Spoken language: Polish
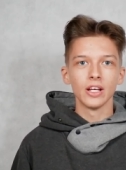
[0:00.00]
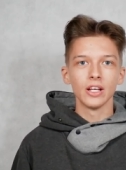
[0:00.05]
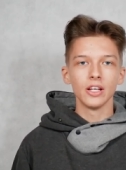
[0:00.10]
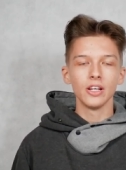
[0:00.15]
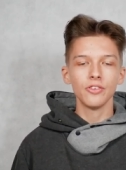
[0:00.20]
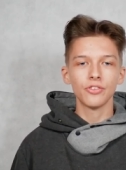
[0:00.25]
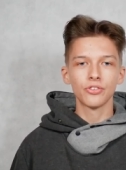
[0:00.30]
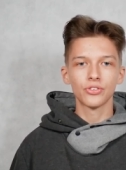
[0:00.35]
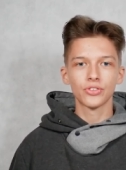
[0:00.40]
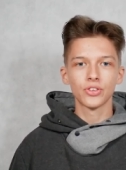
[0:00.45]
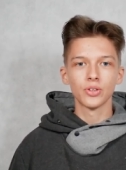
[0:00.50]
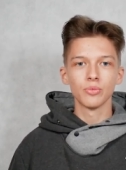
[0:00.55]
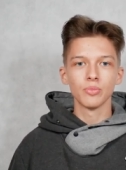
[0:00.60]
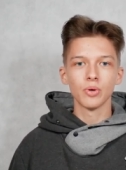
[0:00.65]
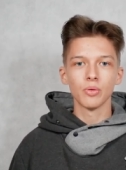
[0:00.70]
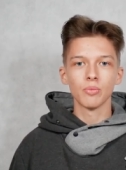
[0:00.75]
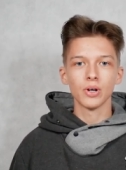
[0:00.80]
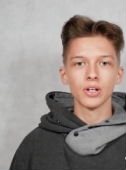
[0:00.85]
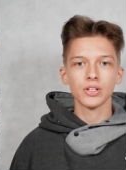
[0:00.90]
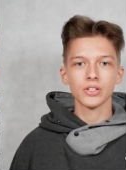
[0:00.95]
I w tym
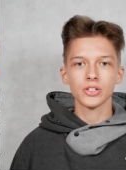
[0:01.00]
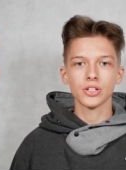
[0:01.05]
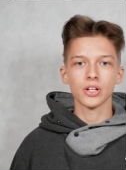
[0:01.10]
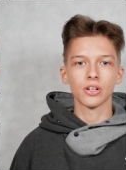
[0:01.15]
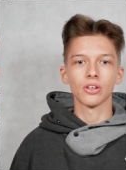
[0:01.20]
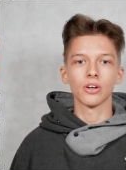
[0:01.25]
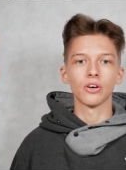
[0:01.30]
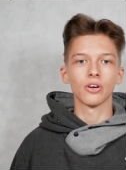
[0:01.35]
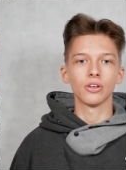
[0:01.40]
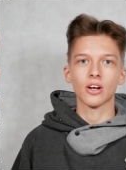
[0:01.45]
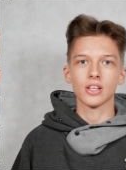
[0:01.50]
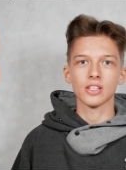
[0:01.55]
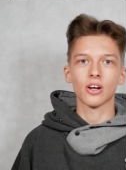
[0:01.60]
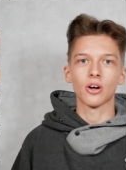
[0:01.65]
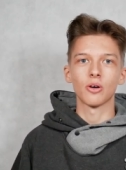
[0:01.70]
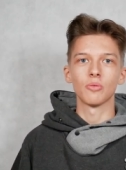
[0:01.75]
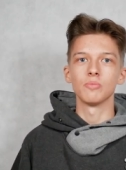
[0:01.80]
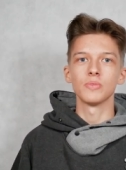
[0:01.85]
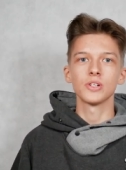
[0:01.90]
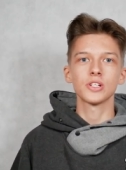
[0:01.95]
momencie, no, z
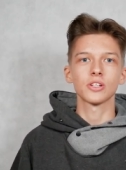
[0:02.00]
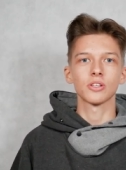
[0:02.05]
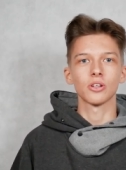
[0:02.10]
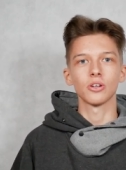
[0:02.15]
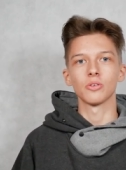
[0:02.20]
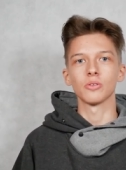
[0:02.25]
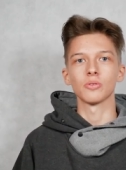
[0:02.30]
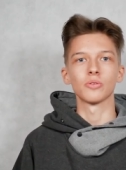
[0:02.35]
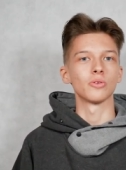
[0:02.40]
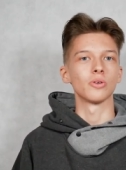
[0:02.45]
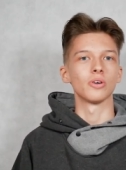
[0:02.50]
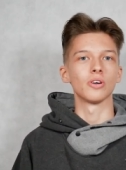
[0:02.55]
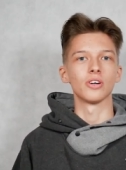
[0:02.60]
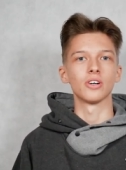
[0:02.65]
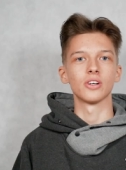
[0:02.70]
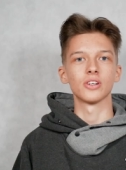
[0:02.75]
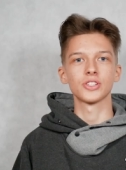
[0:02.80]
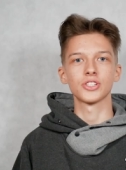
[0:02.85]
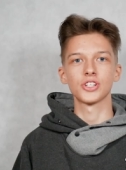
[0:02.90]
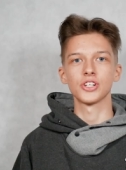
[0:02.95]
taką myślą
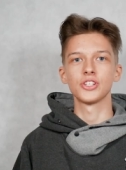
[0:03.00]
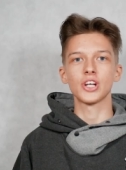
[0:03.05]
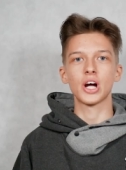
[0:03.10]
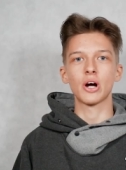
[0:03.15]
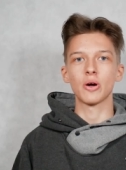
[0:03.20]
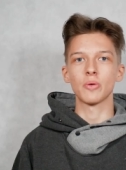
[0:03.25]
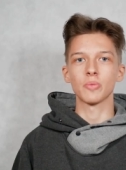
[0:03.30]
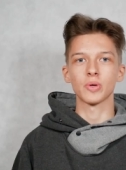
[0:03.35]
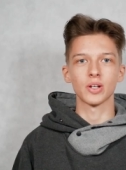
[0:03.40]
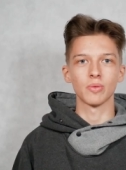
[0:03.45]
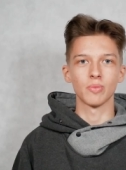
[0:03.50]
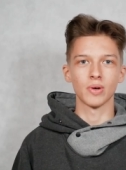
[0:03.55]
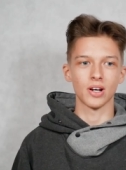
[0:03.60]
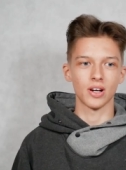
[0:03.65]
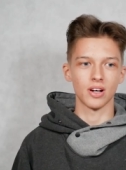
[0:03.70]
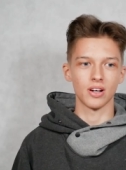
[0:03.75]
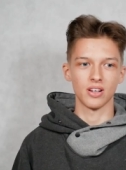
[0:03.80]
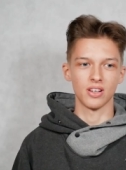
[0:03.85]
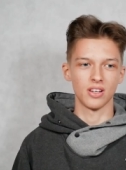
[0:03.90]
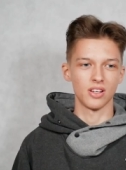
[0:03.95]
y, siedziałem
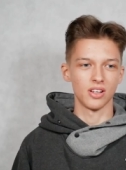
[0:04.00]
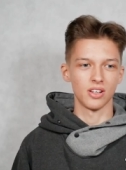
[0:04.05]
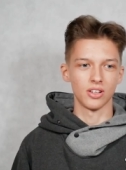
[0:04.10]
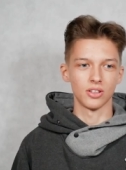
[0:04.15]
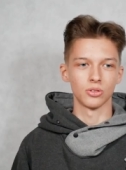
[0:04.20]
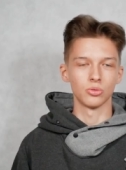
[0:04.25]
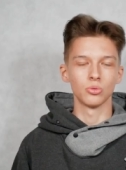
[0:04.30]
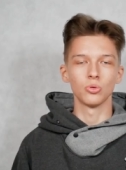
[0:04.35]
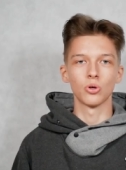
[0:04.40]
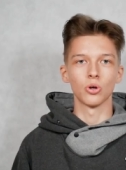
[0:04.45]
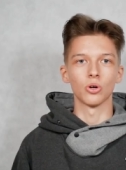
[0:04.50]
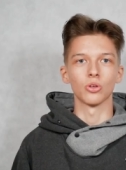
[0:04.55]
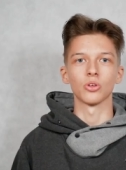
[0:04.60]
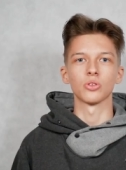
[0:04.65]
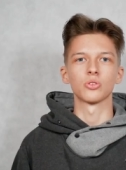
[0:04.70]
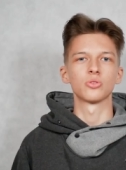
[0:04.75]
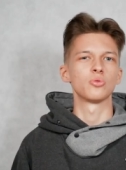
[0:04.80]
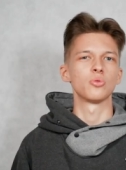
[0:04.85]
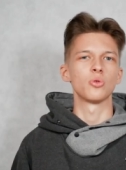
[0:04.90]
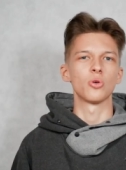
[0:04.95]
chyba długo, no
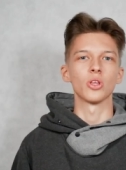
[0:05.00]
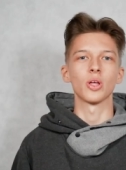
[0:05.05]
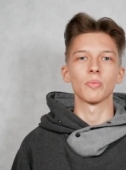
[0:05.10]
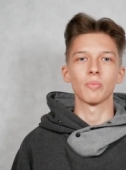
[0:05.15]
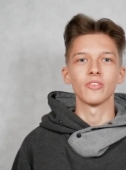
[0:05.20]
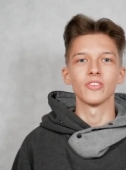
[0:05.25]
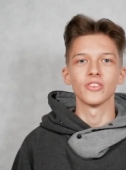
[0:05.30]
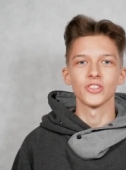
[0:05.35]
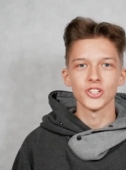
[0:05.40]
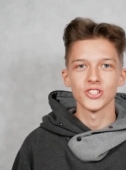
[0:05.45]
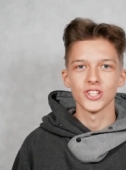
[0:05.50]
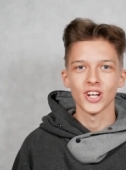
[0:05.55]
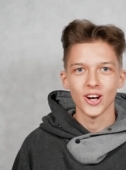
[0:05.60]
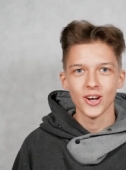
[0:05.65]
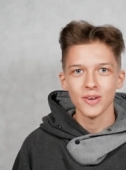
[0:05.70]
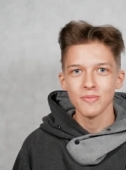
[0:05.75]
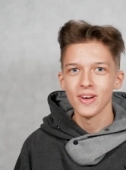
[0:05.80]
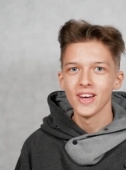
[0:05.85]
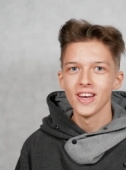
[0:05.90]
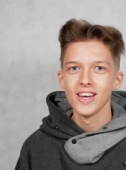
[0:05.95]
długo na pewno
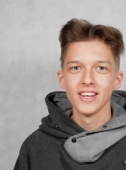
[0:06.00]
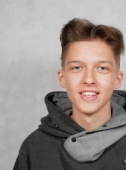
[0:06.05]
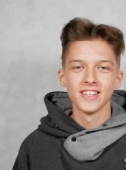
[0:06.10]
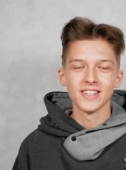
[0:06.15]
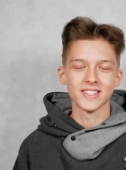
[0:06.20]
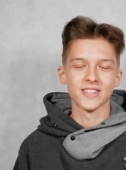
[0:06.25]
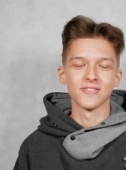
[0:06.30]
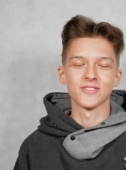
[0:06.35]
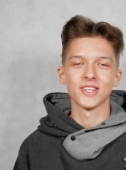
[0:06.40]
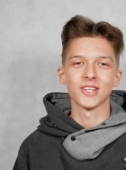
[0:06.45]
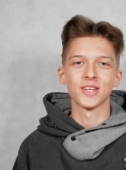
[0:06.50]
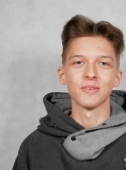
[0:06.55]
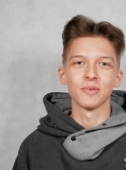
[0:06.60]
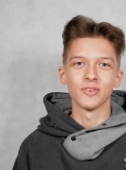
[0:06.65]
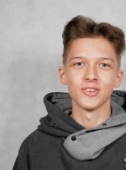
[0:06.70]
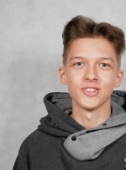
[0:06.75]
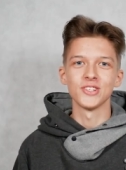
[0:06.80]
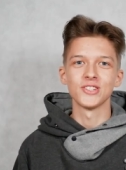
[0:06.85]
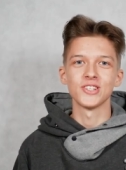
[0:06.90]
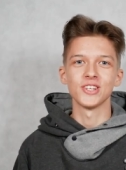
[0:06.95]
siedziałem. Nie jestem w stanie
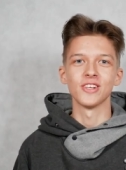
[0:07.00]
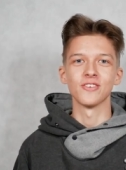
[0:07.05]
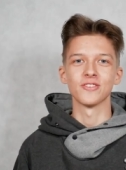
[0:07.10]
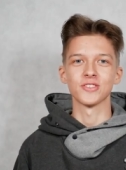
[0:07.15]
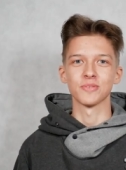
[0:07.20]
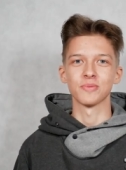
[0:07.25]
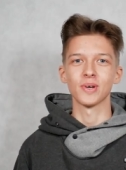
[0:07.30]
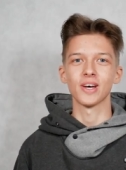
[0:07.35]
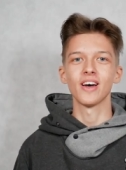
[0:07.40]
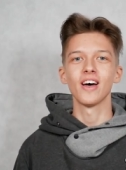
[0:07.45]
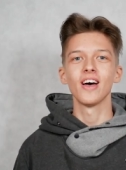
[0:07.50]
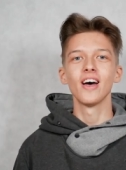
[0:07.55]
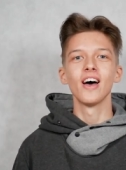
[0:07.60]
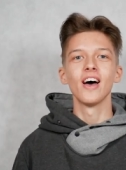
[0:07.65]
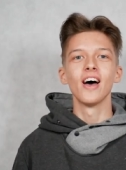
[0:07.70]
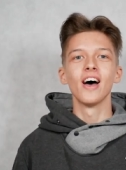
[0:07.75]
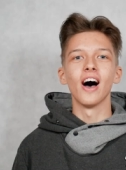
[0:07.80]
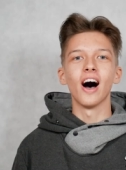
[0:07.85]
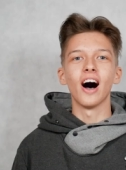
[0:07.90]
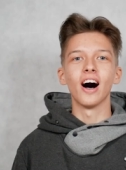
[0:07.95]
powiedzieć ile w sumie,
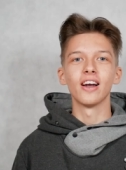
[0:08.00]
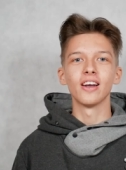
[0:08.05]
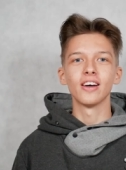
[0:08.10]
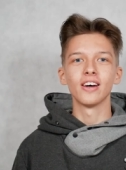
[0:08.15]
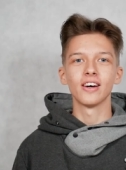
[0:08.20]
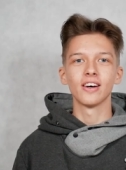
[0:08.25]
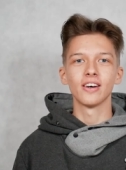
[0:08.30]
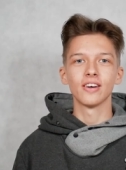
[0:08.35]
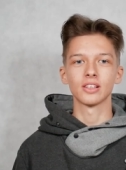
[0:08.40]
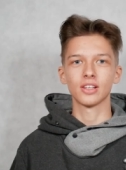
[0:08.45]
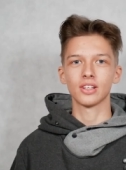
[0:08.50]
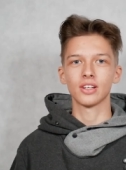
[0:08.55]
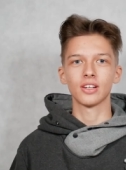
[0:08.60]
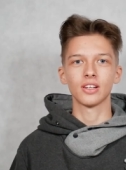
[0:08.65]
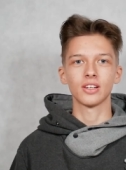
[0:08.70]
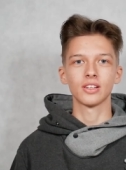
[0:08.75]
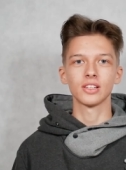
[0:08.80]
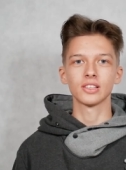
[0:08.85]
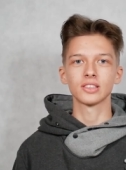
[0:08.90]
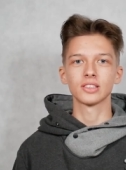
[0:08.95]
ale
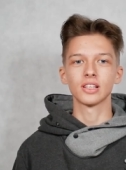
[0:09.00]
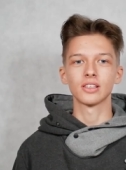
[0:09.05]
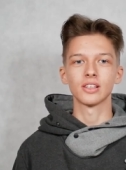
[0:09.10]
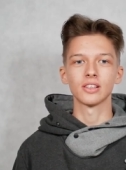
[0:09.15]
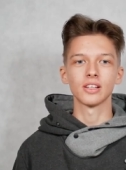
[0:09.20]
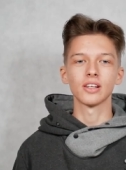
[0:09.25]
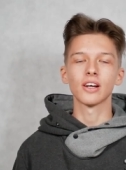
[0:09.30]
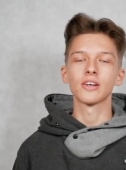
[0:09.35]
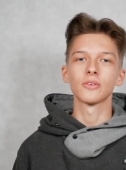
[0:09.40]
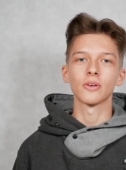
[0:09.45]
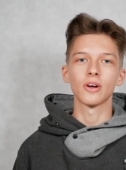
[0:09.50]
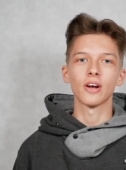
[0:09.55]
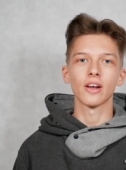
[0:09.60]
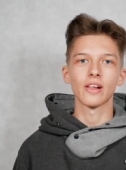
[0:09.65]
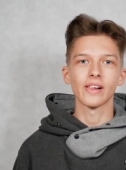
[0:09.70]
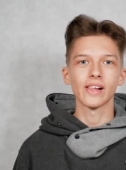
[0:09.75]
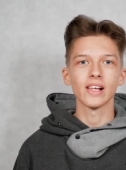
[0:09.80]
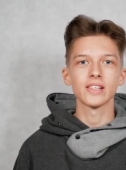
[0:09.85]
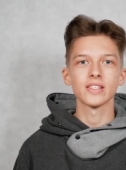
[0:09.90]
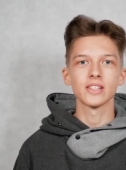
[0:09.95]
te niestety niektóre
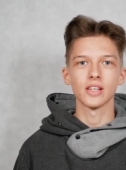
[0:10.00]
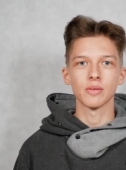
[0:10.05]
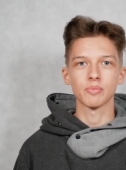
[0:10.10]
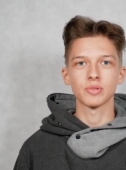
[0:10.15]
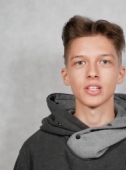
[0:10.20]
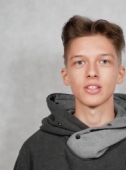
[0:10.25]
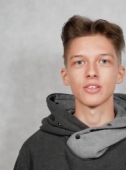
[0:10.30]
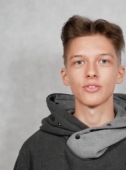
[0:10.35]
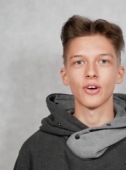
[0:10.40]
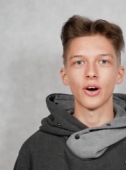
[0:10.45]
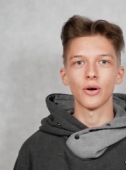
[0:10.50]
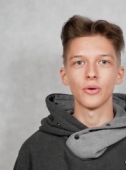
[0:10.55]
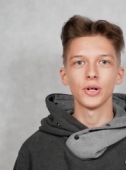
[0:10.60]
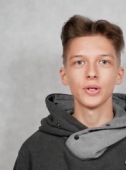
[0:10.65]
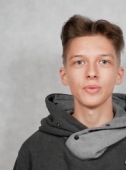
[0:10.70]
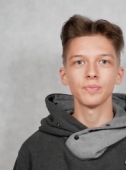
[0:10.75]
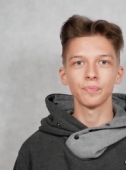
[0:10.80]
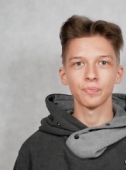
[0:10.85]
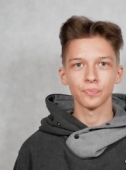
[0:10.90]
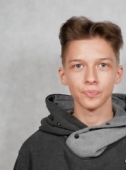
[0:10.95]
relacje nie przetrwały